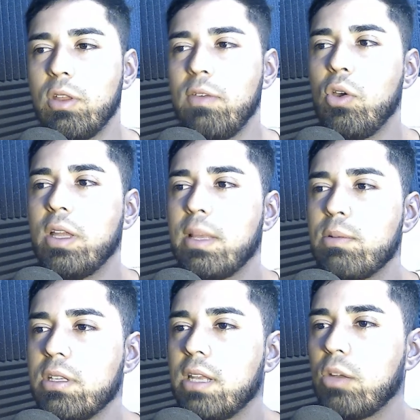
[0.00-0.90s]
debido a que
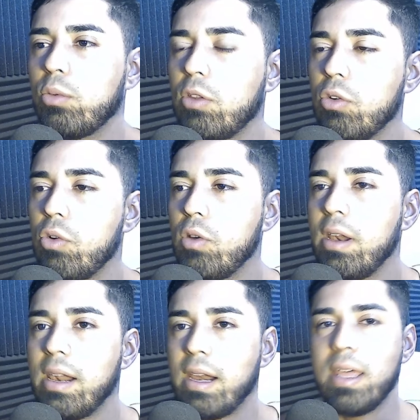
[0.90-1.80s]
estamos interactuando con
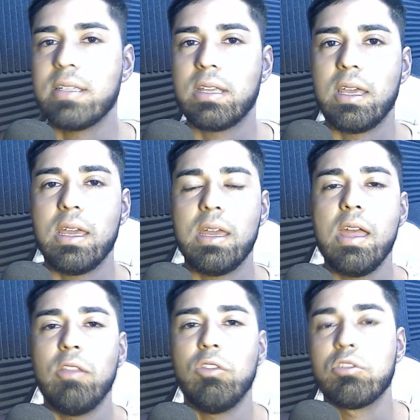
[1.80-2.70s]
redes que
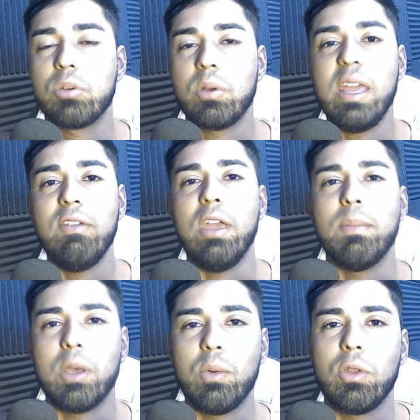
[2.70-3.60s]
no son IBM,
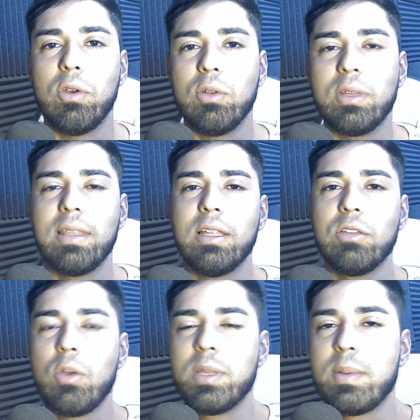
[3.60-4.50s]
e ¿de acuerdo? Que no están
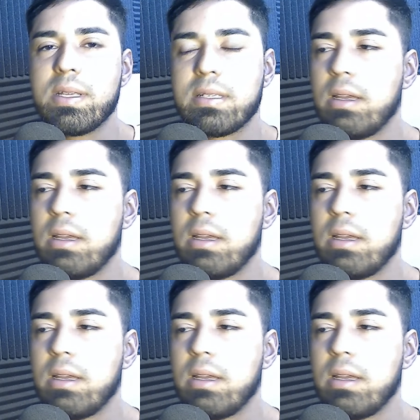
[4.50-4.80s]
dentro de Metamask.